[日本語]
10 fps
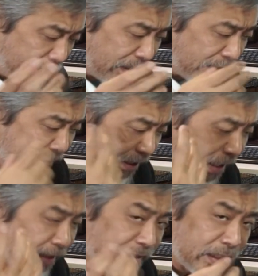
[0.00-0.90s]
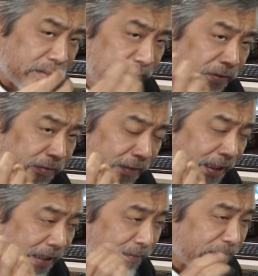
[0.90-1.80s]
まあ時間断層
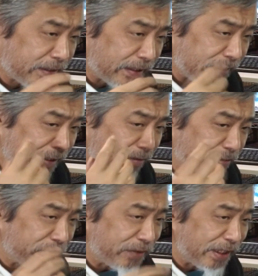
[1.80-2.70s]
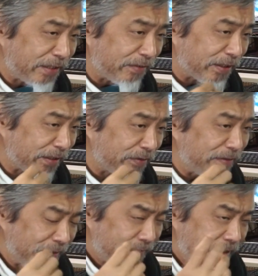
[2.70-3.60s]
がありましたんで補充できるんですけ
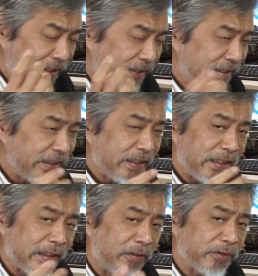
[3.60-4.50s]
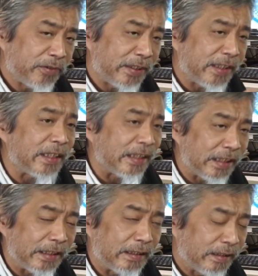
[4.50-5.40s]
ど、人的な補充ができて
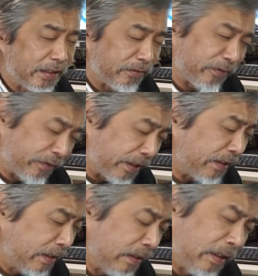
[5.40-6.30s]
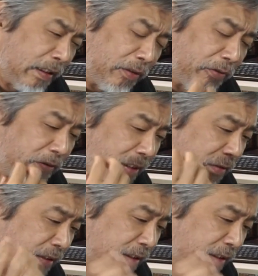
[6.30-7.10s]
ないっていうことで、おそらく